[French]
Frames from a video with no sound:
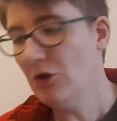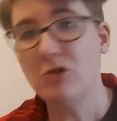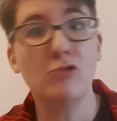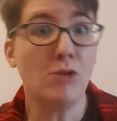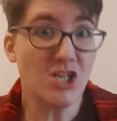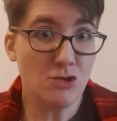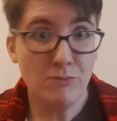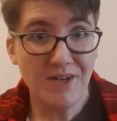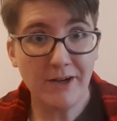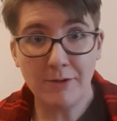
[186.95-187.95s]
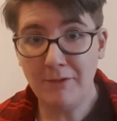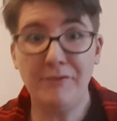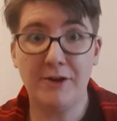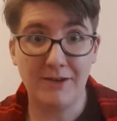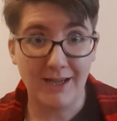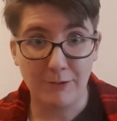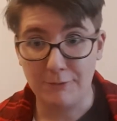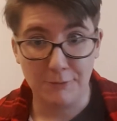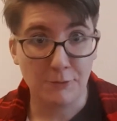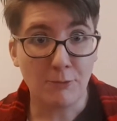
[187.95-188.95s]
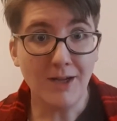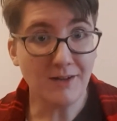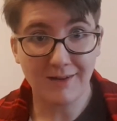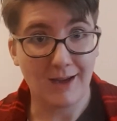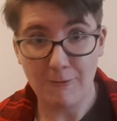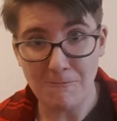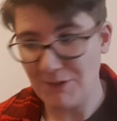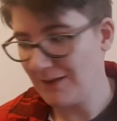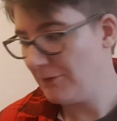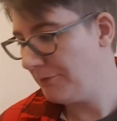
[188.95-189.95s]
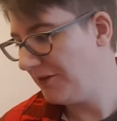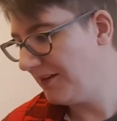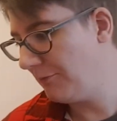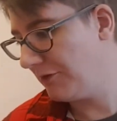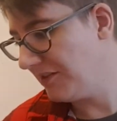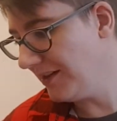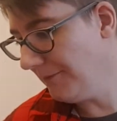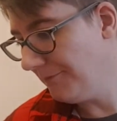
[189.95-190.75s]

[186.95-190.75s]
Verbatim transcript: soit j'ai oublié comment faire une règle de 3, ce qui est complètement possible aussi